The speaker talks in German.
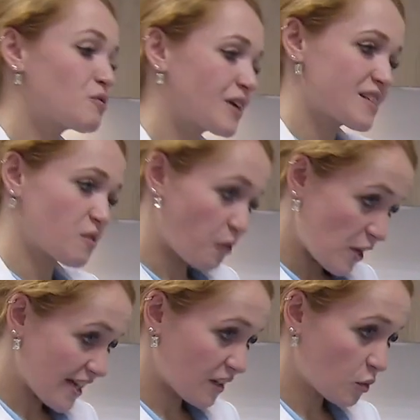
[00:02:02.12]
du kriegst eine
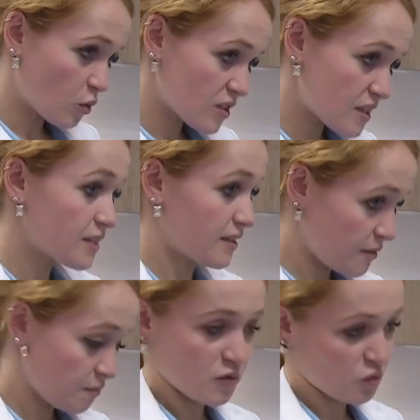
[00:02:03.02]
Vollnarkose,
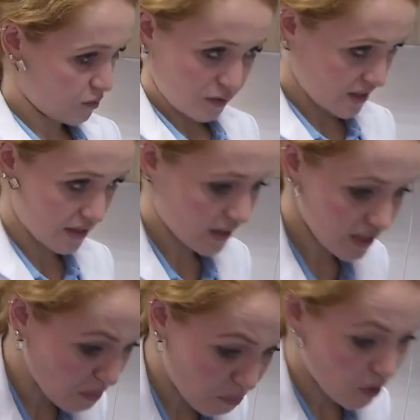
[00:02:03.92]
ne? Du willst das ja
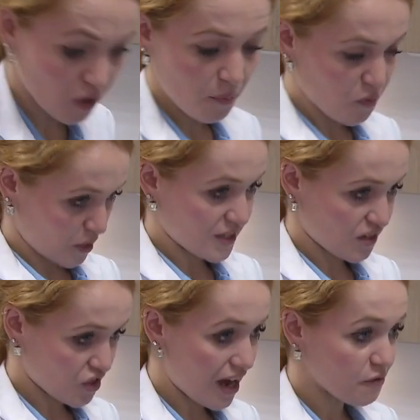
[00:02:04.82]
nicht mitbekommen, du möchtest ja
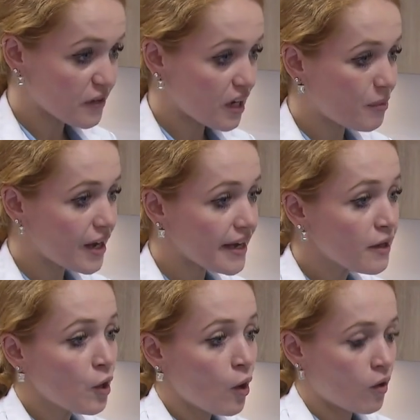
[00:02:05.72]
schlafen dabei.
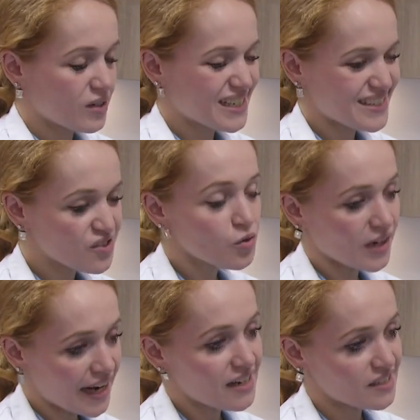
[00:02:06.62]
Und das ist schon
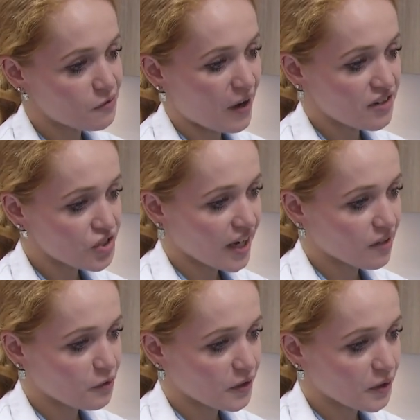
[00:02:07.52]
relativ
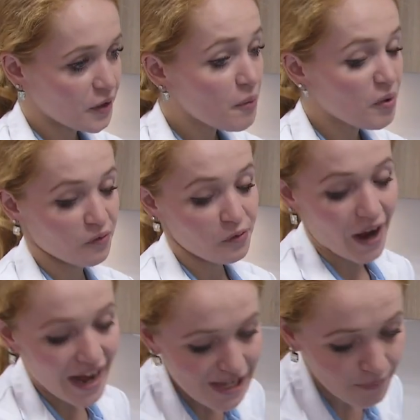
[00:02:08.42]
anstrengend für den Körper. Und
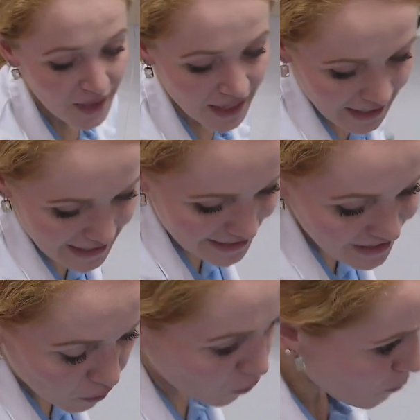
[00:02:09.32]
vor allem ist
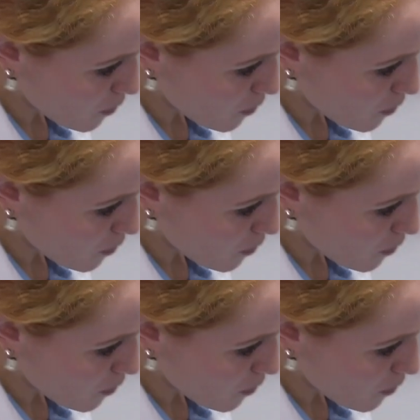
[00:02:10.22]
hier oben